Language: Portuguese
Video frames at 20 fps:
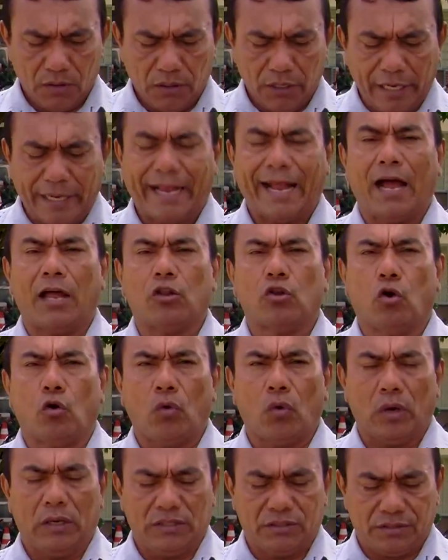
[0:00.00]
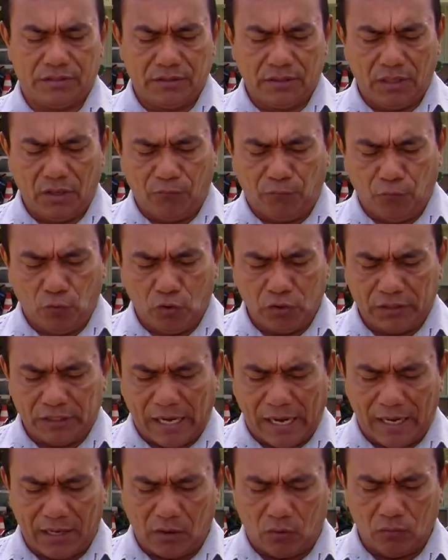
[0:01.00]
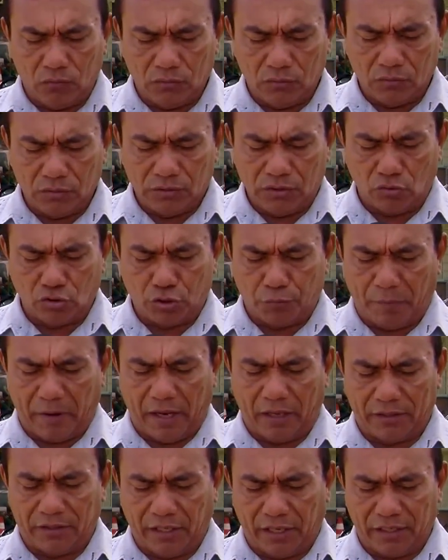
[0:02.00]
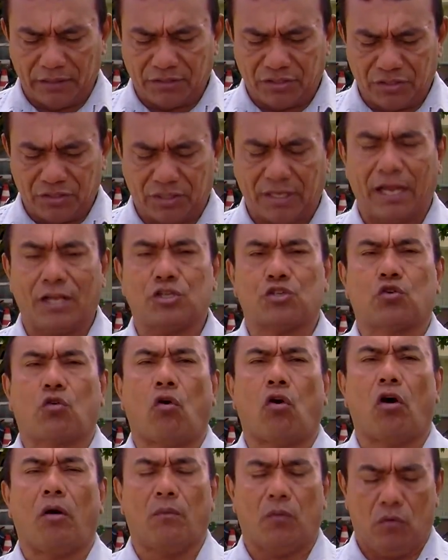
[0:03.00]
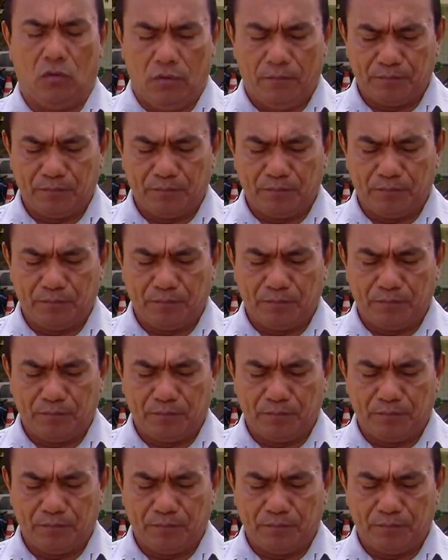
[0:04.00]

e canoas e furtaram seus pertences, tais como